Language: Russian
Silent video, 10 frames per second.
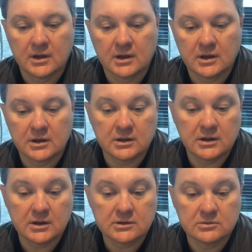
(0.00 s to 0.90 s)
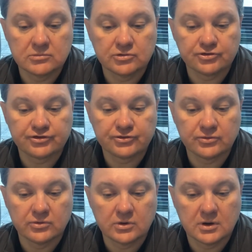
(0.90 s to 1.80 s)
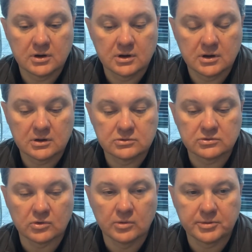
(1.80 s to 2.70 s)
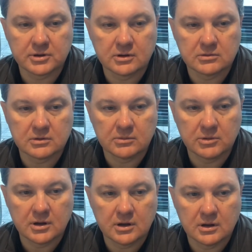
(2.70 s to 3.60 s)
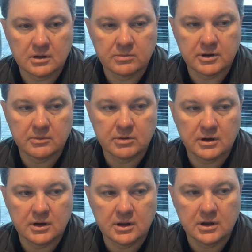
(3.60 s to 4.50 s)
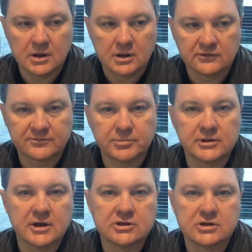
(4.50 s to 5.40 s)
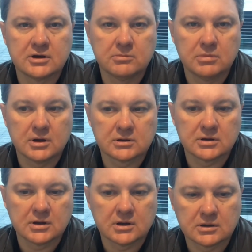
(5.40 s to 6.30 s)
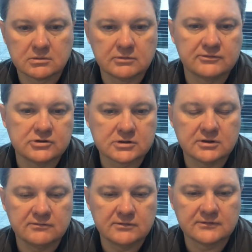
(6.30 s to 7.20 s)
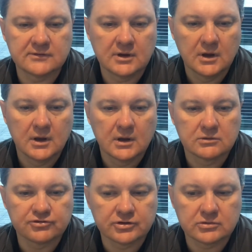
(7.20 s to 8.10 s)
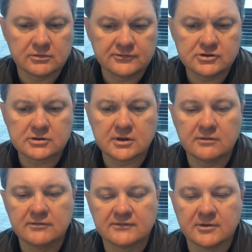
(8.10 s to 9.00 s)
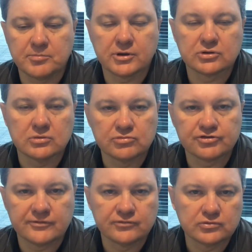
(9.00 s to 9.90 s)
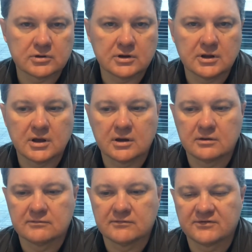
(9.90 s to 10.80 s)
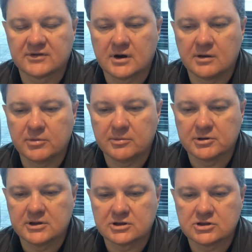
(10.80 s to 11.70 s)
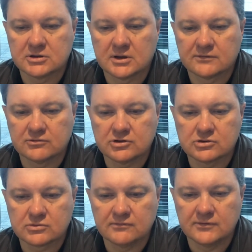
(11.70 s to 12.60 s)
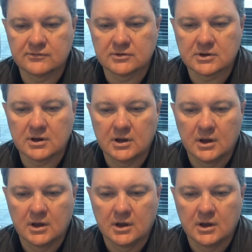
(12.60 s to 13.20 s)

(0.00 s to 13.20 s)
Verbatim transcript: А, я думаю, что а, тот опыт, который мы приобрели с подачи ребят на туристические визы, Потому что туристическая виза и потом уже внутренняя в Австралии переподача на студенческую визу – это